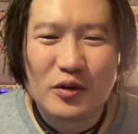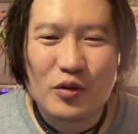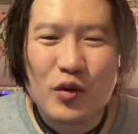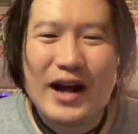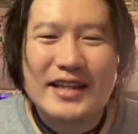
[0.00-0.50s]

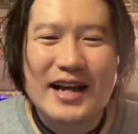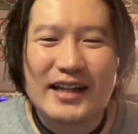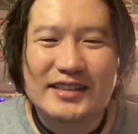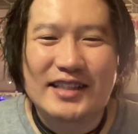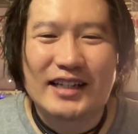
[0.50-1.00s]

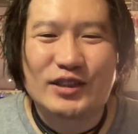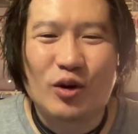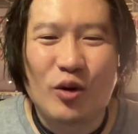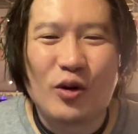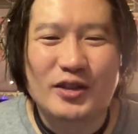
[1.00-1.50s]
ファイヤーした
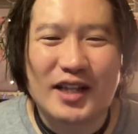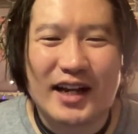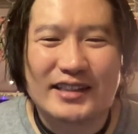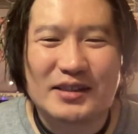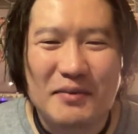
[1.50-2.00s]
人を
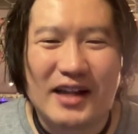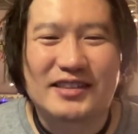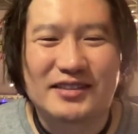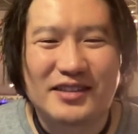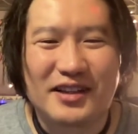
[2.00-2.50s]
探してま
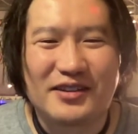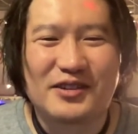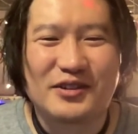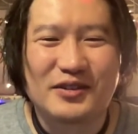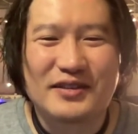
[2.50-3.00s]
すって
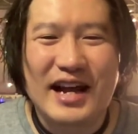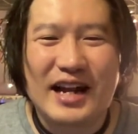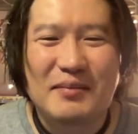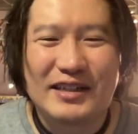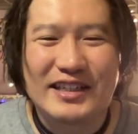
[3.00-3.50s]
いう
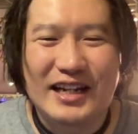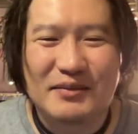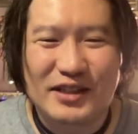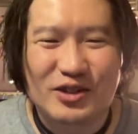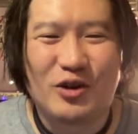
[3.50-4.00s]
仲間になり
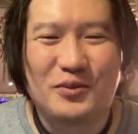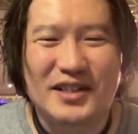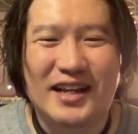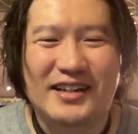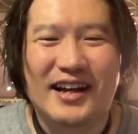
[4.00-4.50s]
ましょうみ
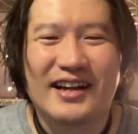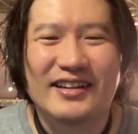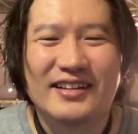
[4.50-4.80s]
たいな